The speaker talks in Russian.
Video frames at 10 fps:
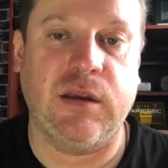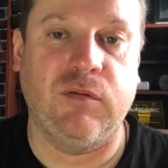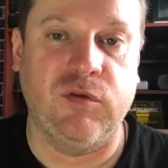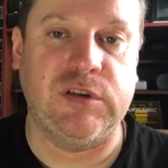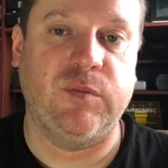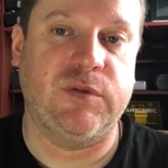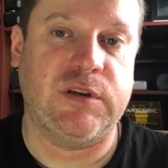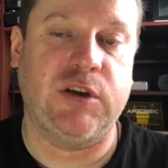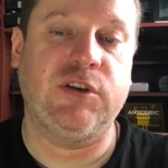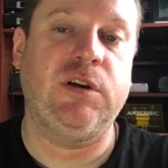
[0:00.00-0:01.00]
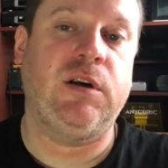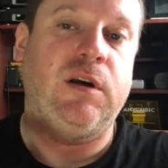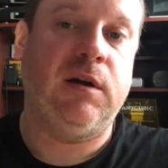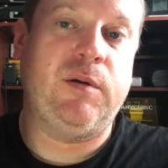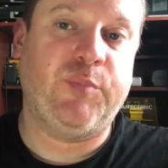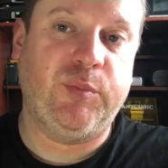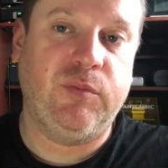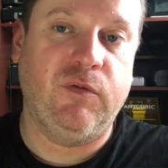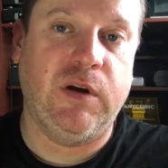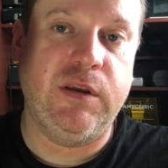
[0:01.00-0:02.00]
отвозит пассажира, а
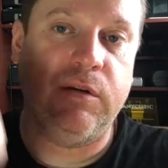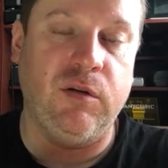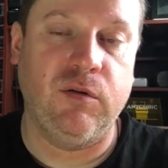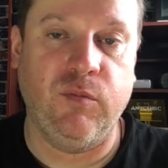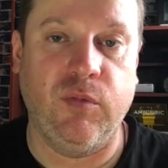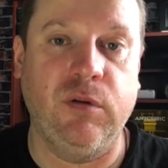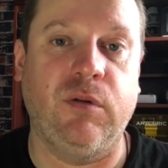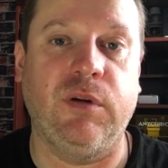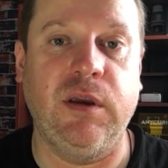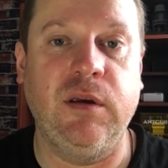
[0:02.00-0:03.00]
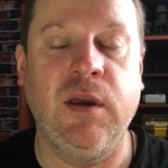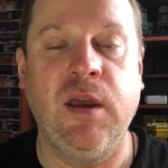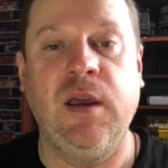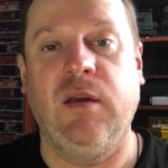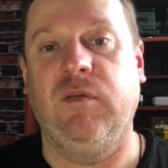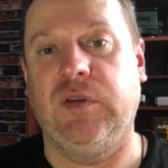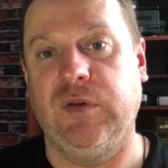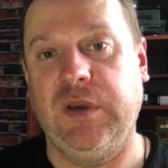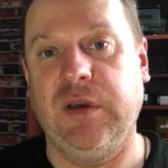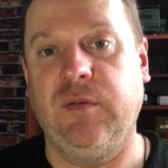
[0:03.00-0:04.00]
водителю полруки в итоге